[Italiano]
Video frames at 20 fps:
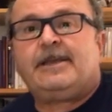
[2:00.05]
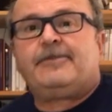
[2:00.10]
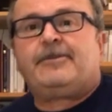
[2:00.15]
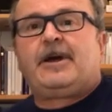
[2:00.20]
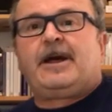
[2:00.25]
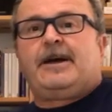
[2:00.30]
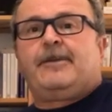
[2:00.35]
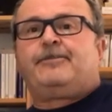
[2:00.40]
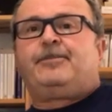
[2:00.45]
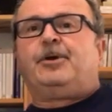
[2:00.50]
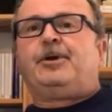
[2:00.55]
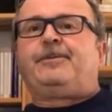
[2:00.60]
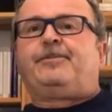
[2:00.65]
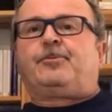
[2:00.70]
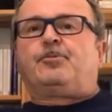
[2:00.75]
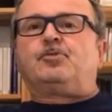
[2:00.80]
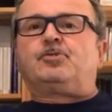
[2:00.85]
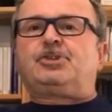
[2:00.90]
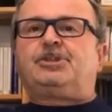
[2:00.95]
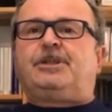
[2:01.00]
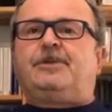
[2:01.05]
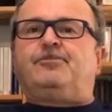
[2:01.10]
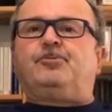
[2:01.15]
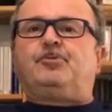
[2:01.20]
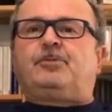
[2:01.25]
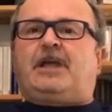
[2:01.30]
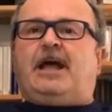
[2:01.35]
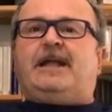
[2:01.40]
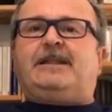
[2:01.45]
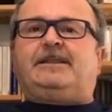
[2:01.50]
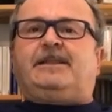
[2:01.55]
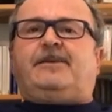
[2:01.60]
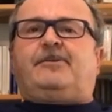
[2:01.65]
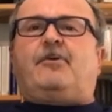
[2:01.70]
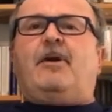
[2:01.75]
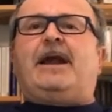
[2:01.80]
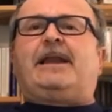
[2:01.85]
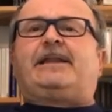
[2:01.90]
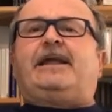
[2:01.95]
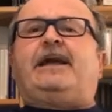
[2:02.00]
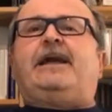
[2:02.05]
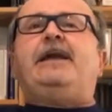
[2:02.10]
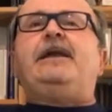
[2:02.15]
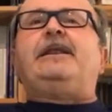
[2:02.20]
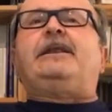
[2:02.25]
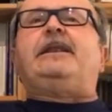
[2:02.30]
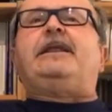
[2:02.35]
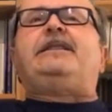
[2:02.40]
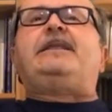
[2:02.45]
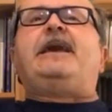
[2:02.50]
ma poi queste mutande, guarda, le